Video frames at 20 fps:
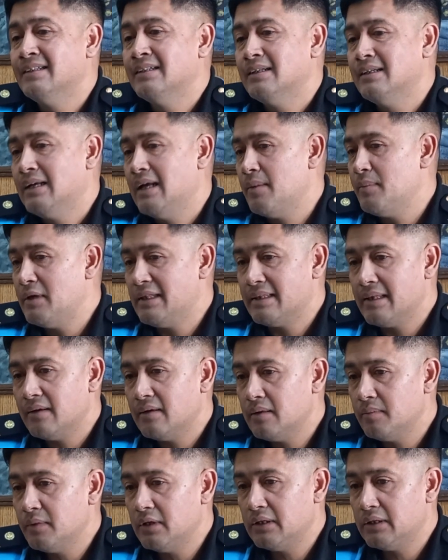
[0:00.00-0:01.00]

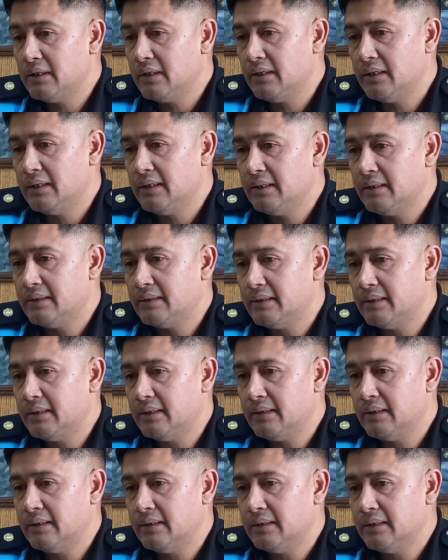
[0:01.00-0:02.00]
Lamentablemente,
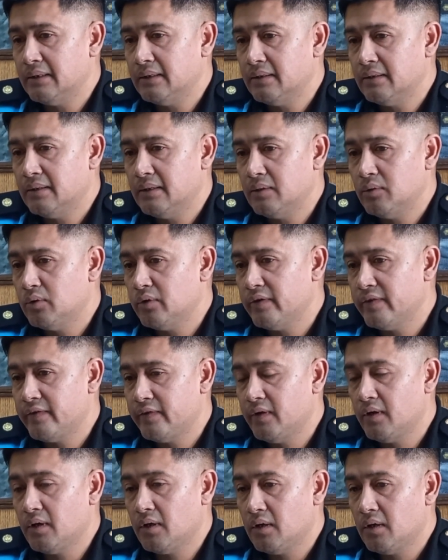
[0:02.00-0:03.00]
este, debo
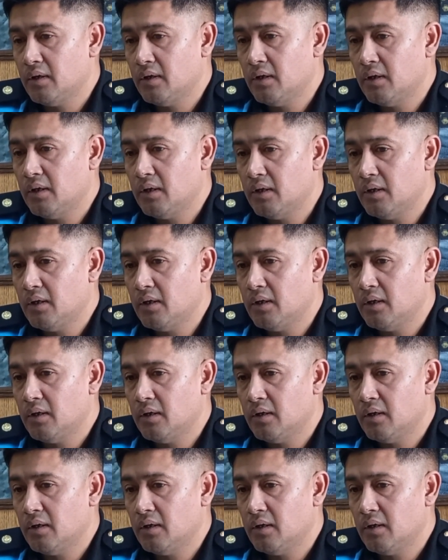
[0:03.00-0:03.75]
decir que,